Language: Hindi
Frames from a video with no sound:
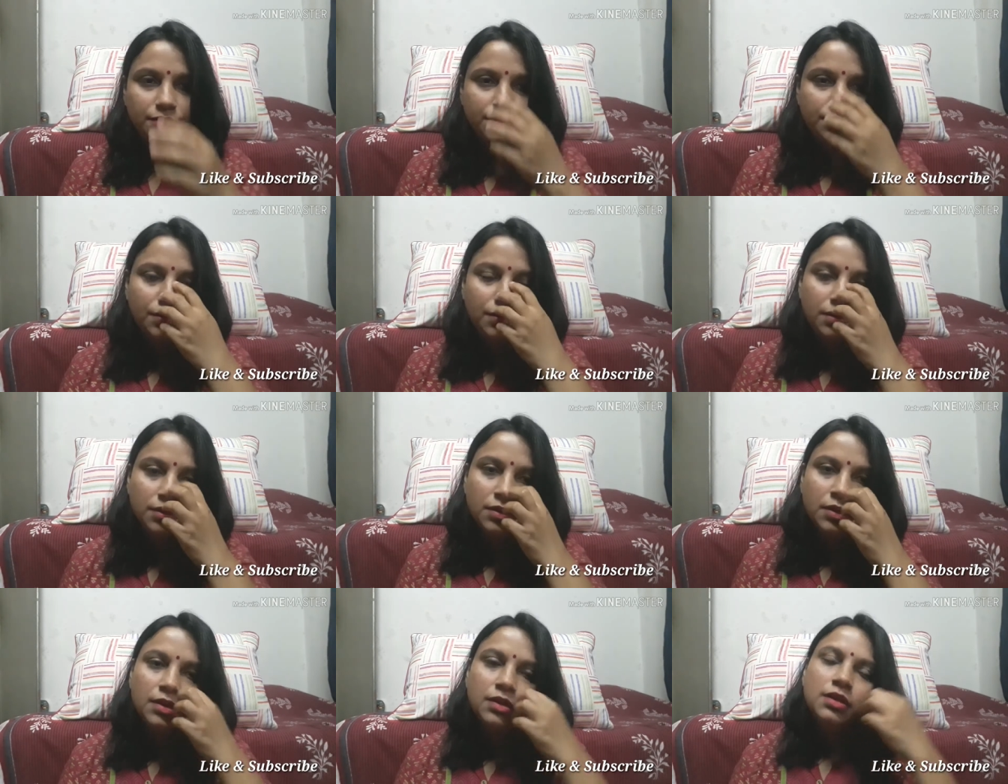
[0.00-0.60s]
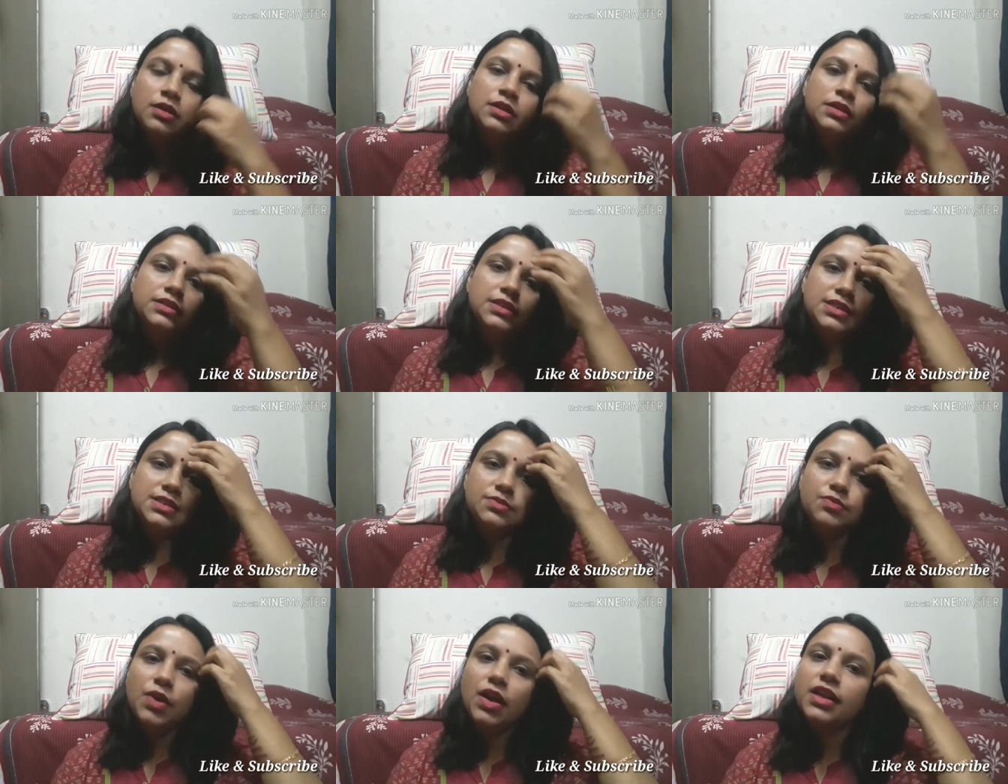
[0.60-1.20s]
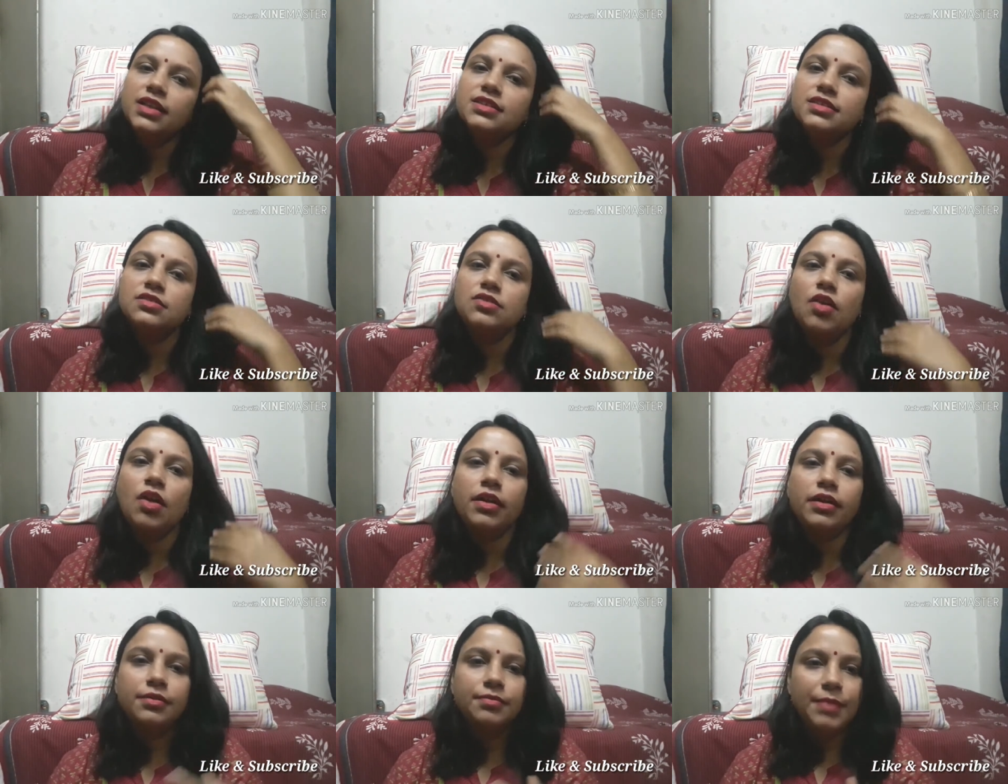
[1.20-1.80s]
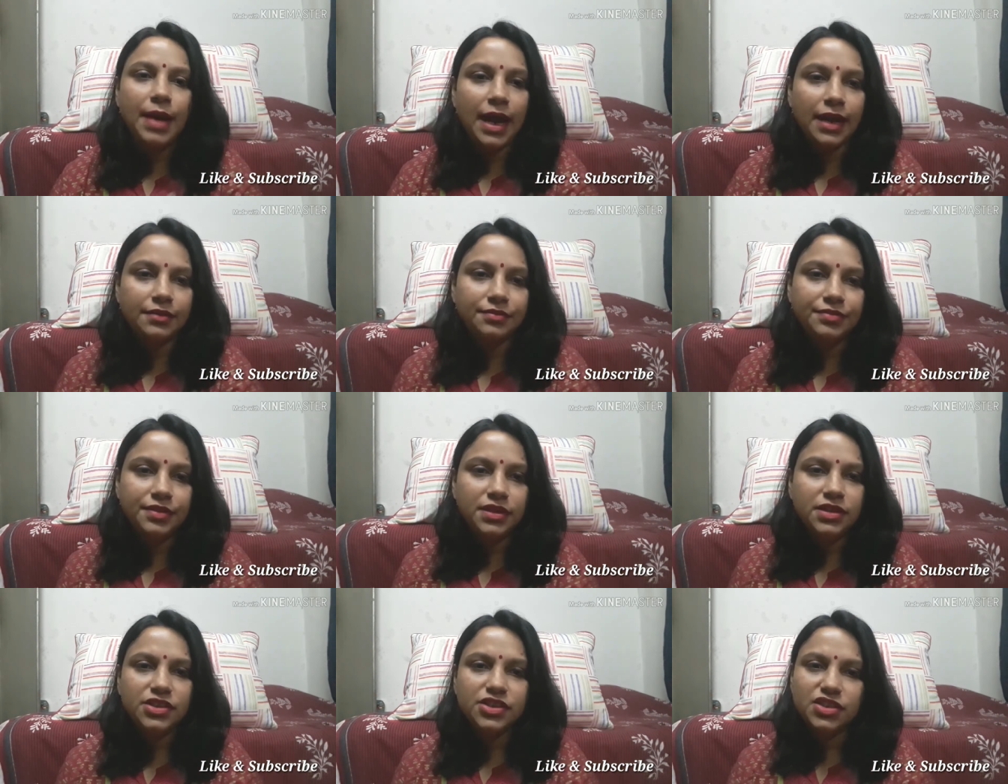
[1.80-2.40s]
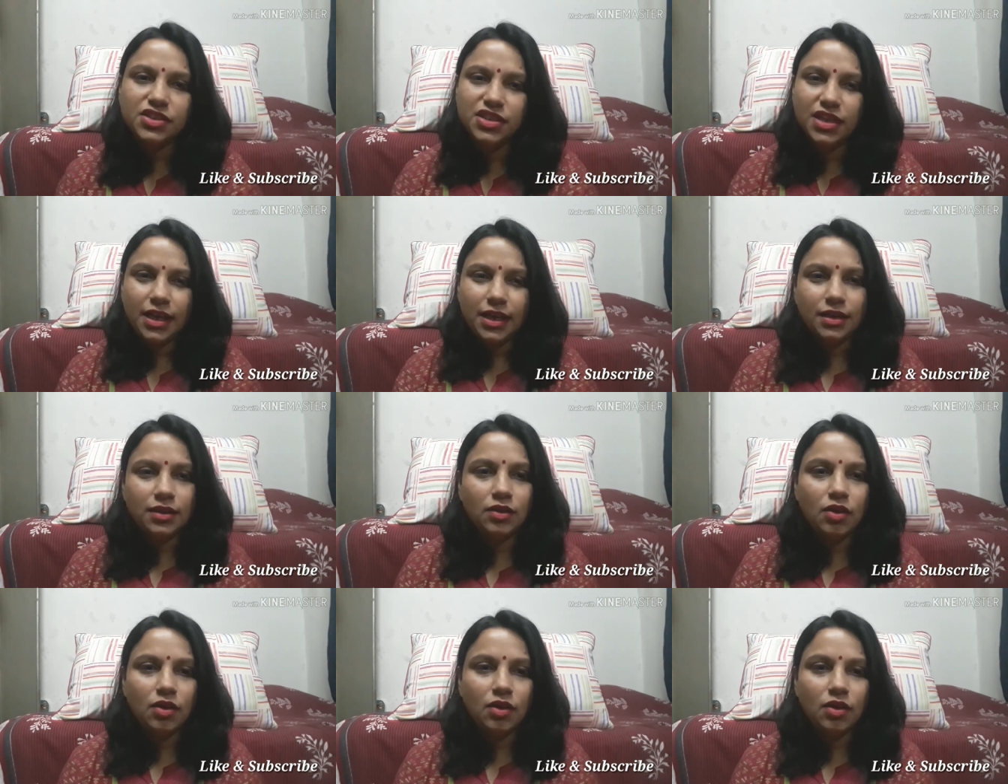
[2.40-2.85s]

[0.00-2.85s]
यू नो दिस वन इज़ नॉट अ मैट फिनिश ये